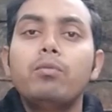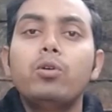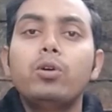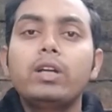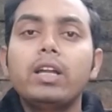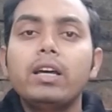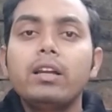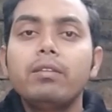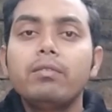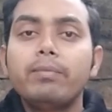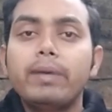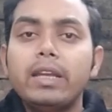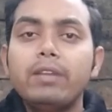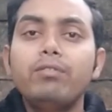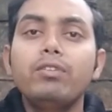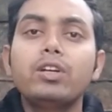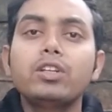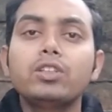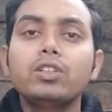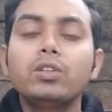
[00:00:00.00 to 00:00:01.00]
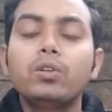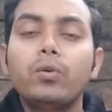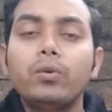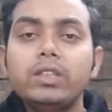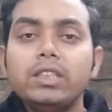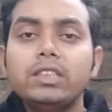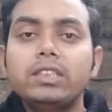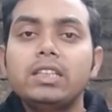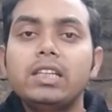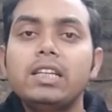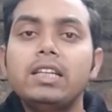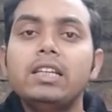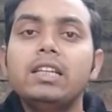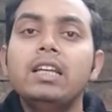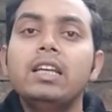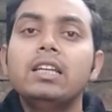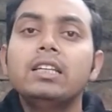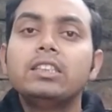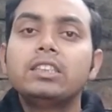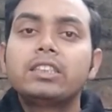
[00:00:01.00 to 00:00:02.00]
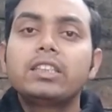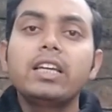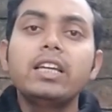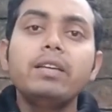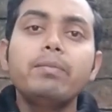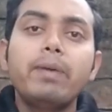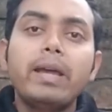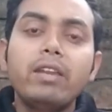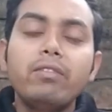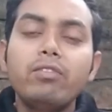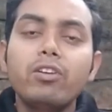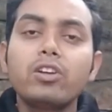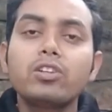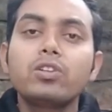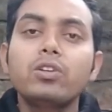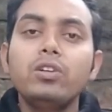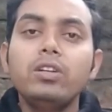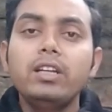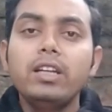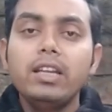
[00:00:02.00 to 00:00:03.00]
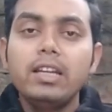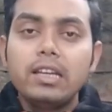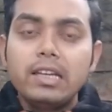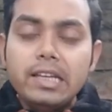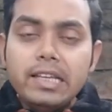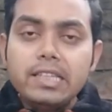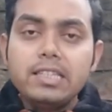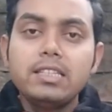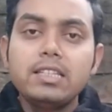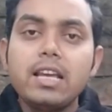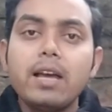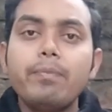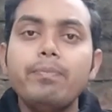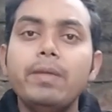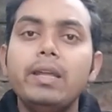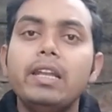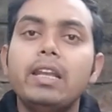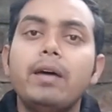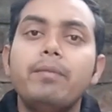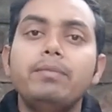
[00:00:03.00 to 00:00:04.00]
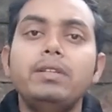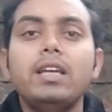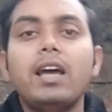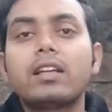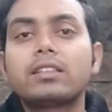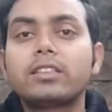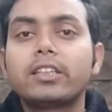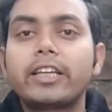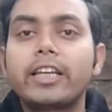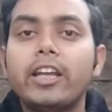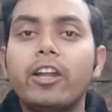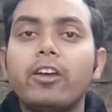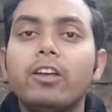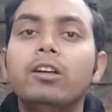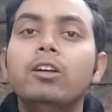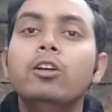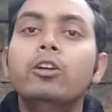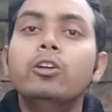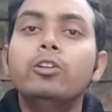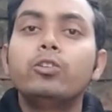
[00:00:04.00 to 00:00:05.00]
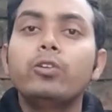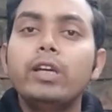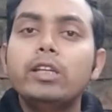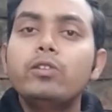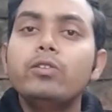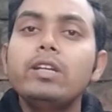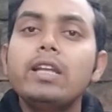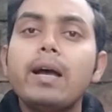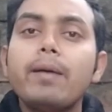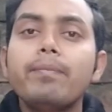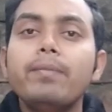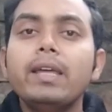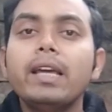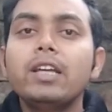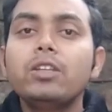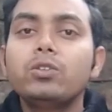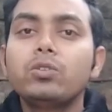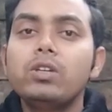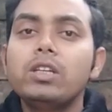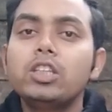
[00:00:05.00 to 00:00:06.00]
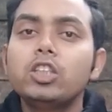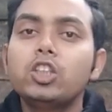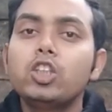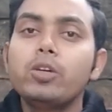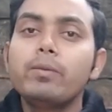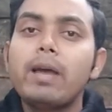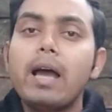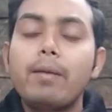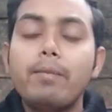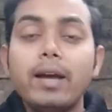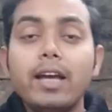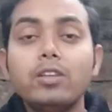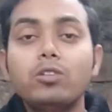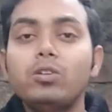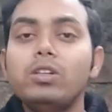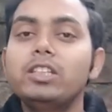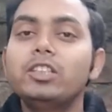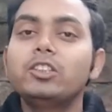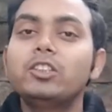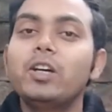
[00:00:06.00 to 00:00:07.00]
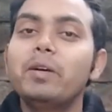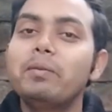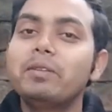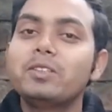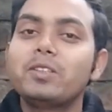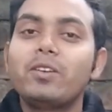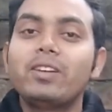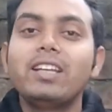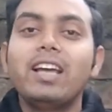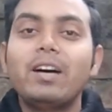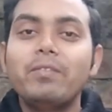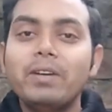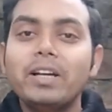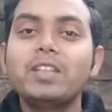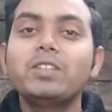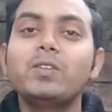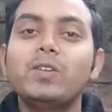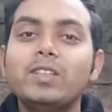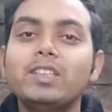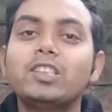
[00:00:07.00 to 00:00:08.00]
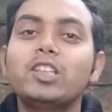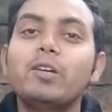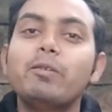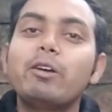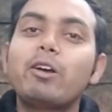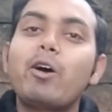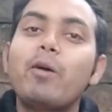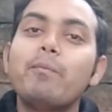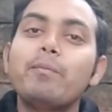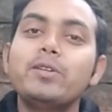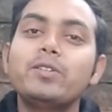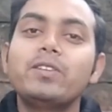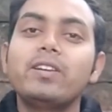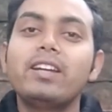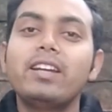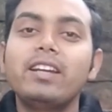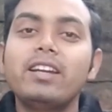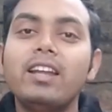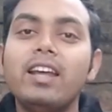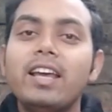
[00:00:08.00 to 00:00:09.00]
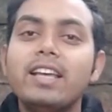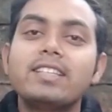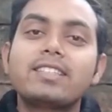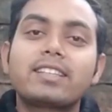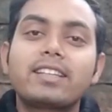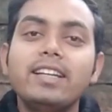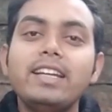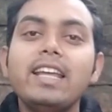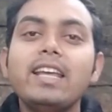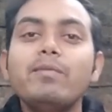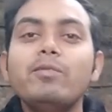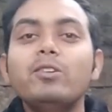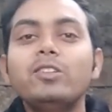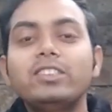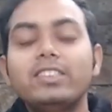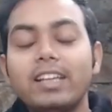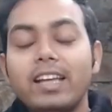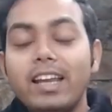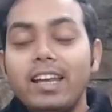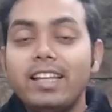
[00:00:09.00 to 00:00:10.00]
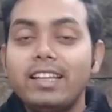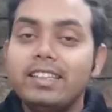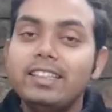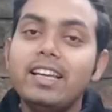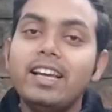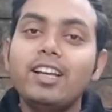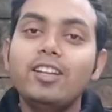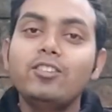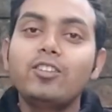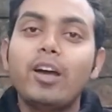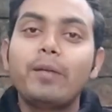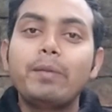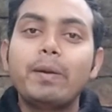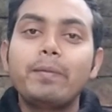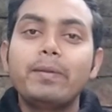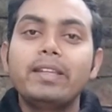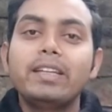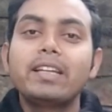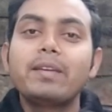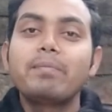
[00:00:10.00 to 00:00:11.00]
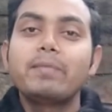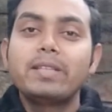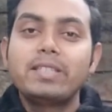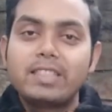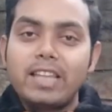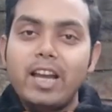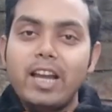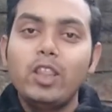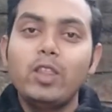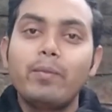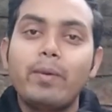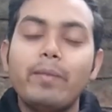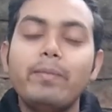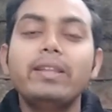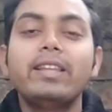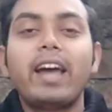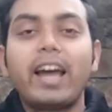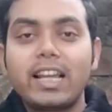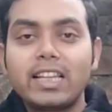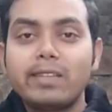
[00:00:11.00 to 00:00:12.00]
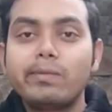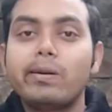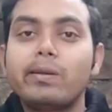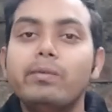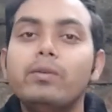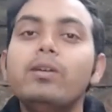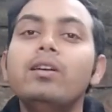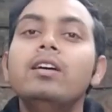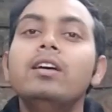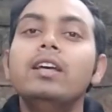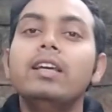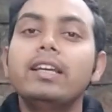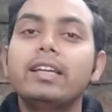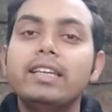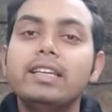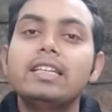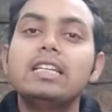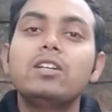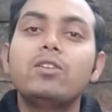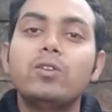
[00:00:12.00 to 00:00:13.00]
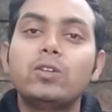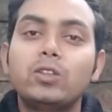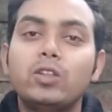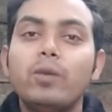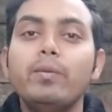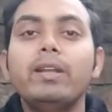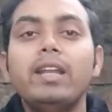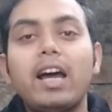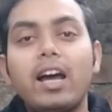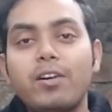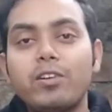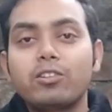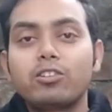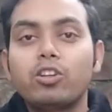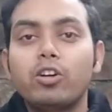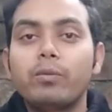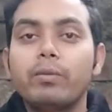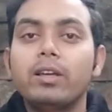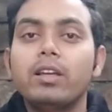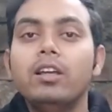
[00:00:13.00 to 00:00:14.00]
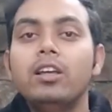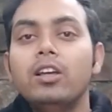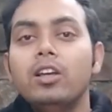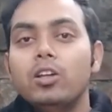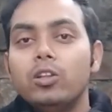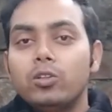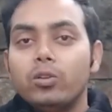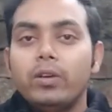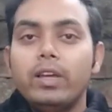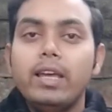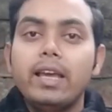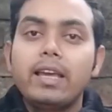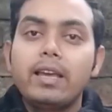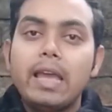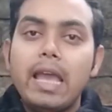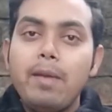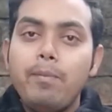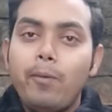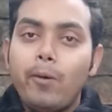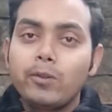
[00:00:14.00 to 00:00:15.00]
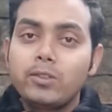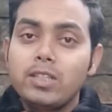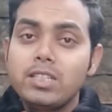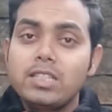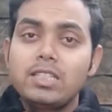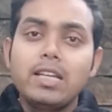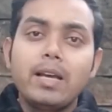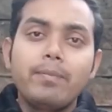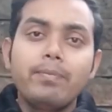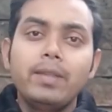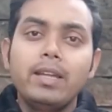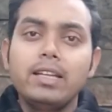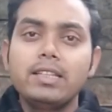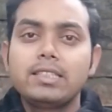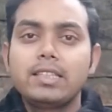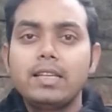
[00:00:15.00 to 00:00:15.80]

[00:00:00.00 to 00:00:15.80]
ভোটার ভেরিফিকেশন করিয়েছিলেন সেই ভেরিফিকেশনের লিস্টে আপনার নামটি আছে কিনা তো এই জন্য আপনাকে চলে যেতে হবে আমাকে চলে যেতে হবে সরি আমাকে চলে যেতে হবে কম্পিউটারের স্ক্রিনে এবং সেখানে গিয়ে কিন্তু আমি আপনাদেরকে বিস্তারিতভাবে দেখাতে পারবো কি কি করতে হবে না করতে হবে তো এই এই প্রসেসটি আপনারা